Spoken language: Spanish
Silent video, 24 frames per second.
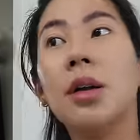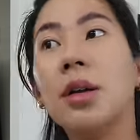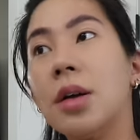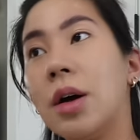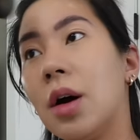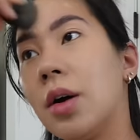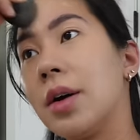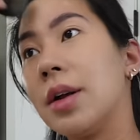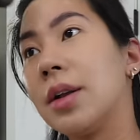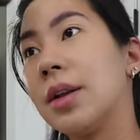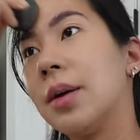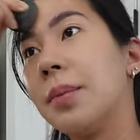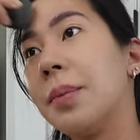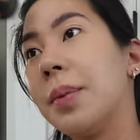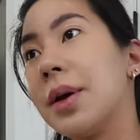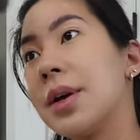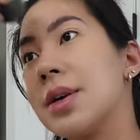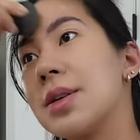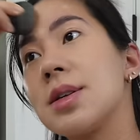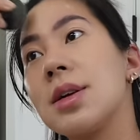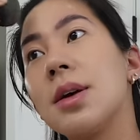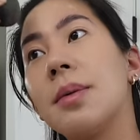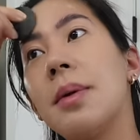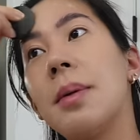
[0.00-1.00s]
Ahorita
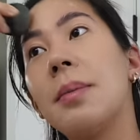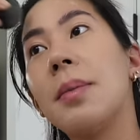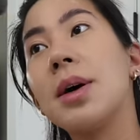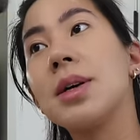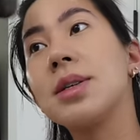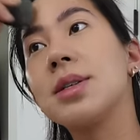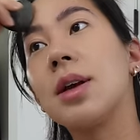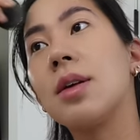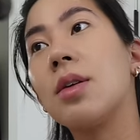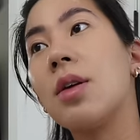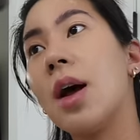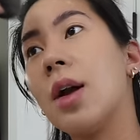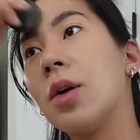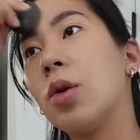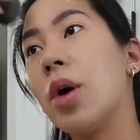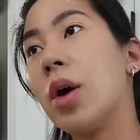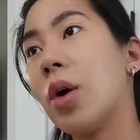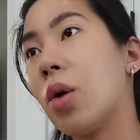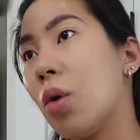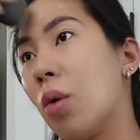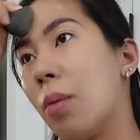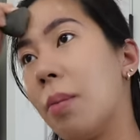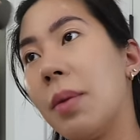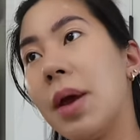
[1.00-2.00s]
pues vamos a hacernos algo de
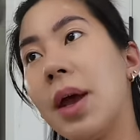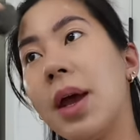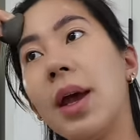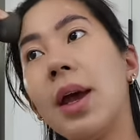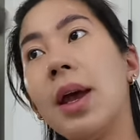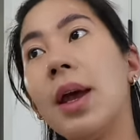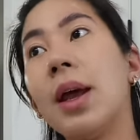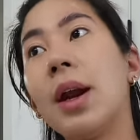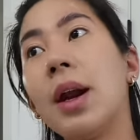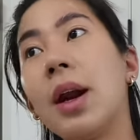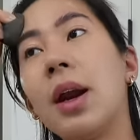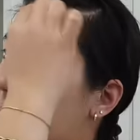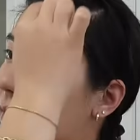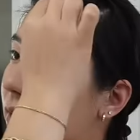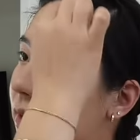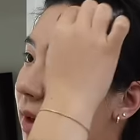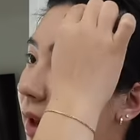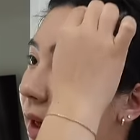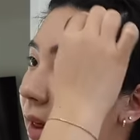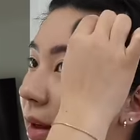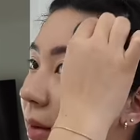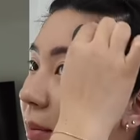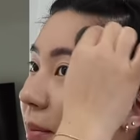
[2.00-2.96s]
comer. Nada,